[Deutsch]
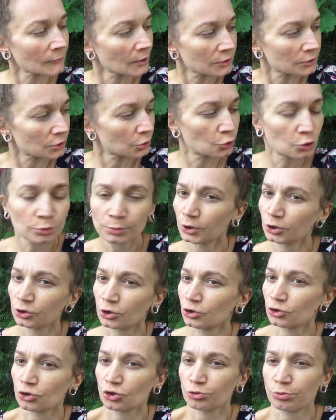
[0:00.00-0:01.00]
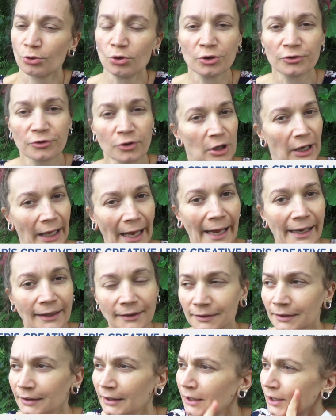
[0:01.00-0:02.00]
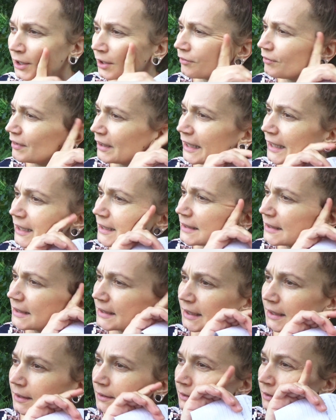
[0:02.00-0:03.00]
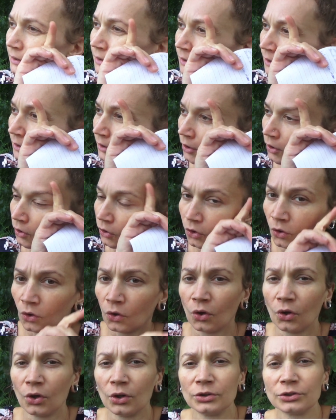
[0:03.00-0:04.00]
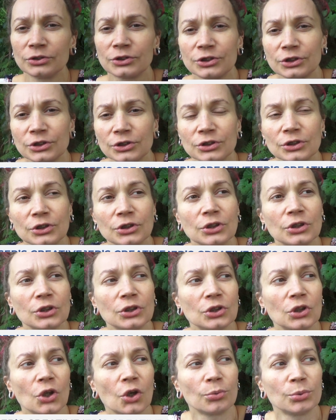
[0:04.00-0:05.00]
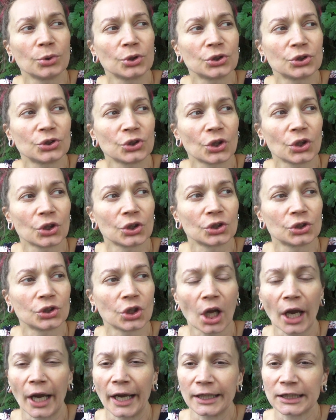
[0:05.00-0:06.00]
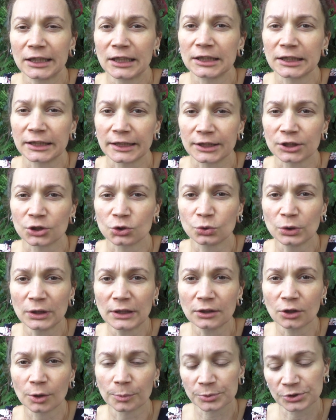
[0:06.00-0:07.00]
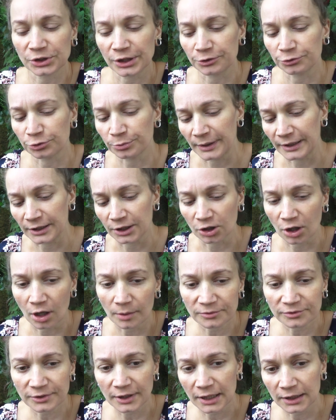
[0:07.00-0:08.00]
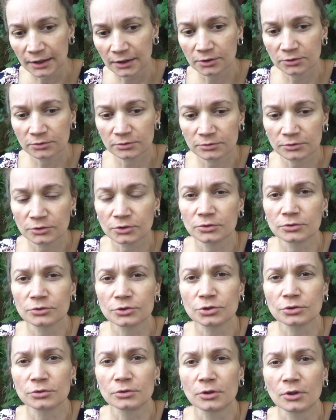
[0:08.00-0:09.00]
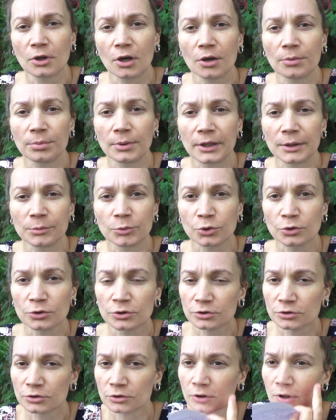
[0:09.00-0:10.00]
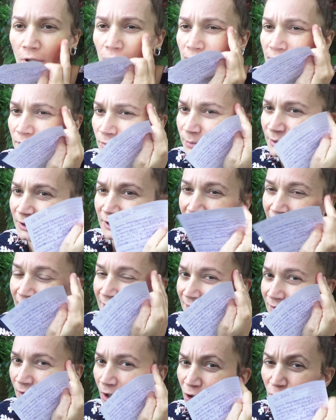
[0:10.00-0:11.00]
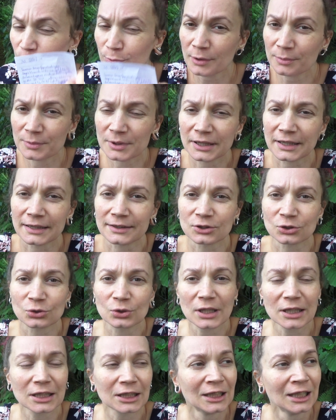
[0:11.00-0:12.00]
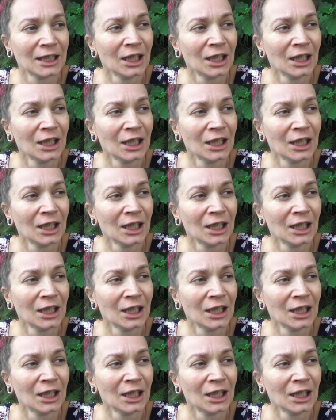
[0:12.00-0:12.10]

Sie kommen da so schwungvoll rein. Wie geht's Ihnen? Und da habe ich gesagt, ja, eigentlich recht gut, abgesehen von meinen Krampfadern und, und so, aber im Großen und Ganzen bin ich recht dankbar, mir geht's gut.